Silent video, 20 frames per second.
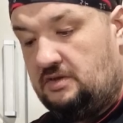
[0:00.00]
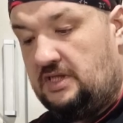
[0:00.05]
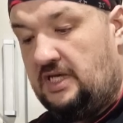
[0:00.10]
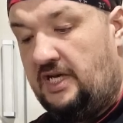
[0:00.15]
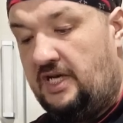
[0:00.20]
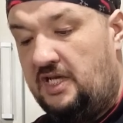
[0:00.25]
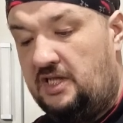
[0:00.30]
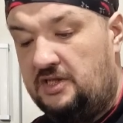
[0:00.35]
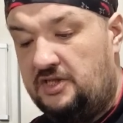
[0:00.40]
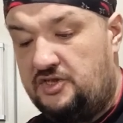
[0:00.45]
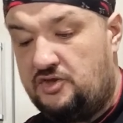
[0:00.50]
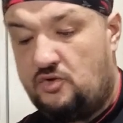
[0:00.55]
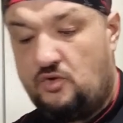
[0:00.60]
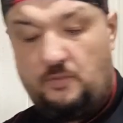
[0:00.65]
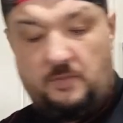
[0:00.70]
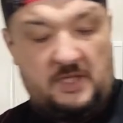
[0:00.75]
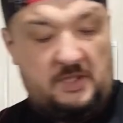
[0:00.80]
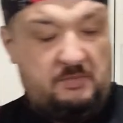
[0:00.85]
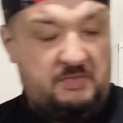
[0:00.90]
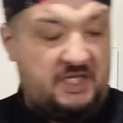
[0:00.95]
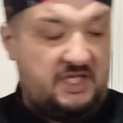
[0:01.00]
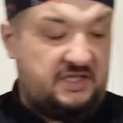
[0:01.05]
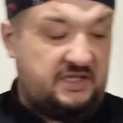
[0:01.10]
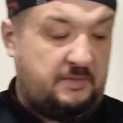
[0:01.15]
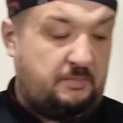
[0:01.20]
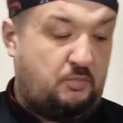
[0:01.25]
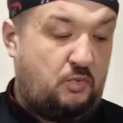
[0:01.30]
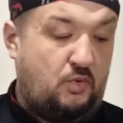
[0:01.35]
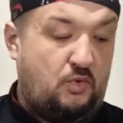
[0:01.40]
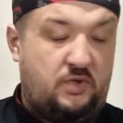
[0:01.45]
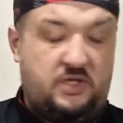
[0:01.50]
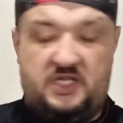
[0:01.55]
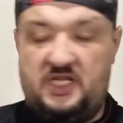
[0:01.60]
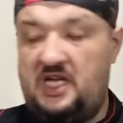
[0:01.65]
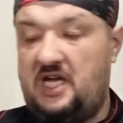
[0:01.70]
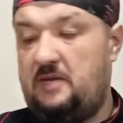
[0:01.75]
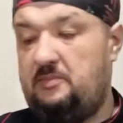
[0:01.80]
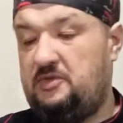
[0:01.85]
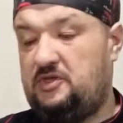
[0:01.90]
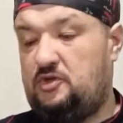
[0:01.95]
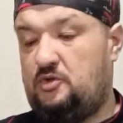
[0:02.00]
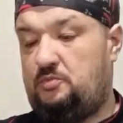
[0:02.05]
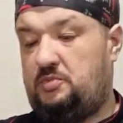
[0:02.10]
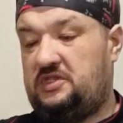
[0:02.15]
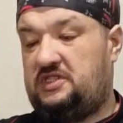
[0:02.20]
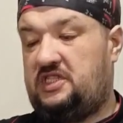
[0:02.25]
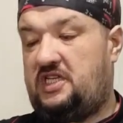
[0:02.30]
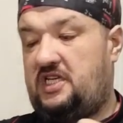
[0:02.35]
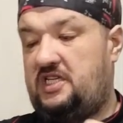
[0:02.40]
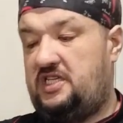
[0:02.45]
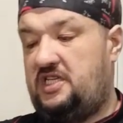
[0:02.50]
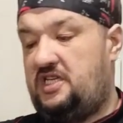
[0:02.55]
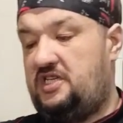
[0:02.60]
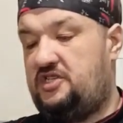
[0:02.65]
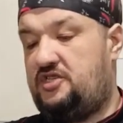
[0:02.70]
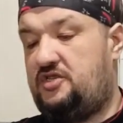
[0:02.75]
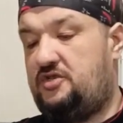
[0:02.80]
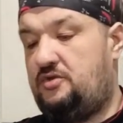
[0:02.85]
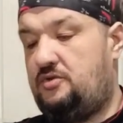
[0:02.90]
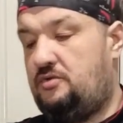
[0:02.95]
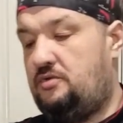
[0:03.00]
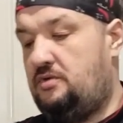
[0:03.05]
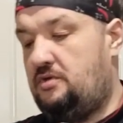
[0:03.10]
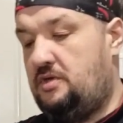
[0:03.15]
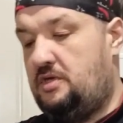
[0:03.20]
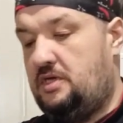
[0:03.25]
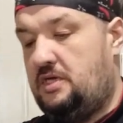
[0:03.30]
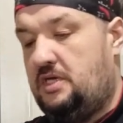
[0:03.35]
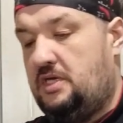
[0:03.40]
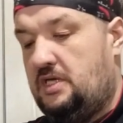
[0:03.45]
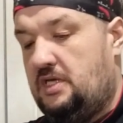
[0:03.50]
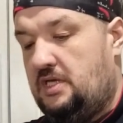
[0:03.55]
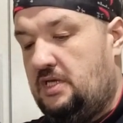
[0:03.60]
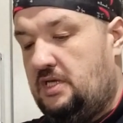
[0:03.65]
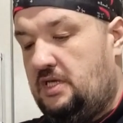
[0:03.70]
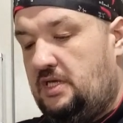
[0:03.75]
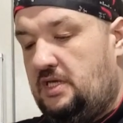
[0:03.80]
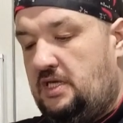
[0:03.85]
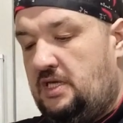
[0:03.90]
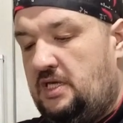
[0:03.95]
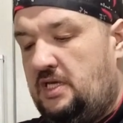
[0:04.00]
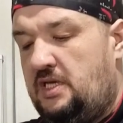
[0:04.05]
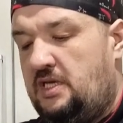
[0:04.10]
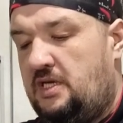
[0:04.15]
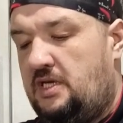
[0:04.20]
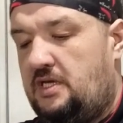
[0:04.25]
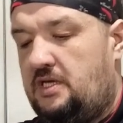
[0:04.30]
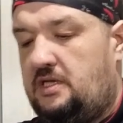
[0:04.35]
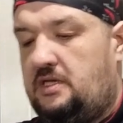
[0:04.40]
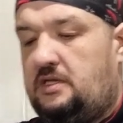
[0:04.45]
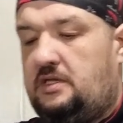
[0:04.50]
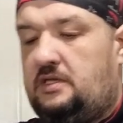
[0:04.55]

тарелочку примерно по диаметру подходящую и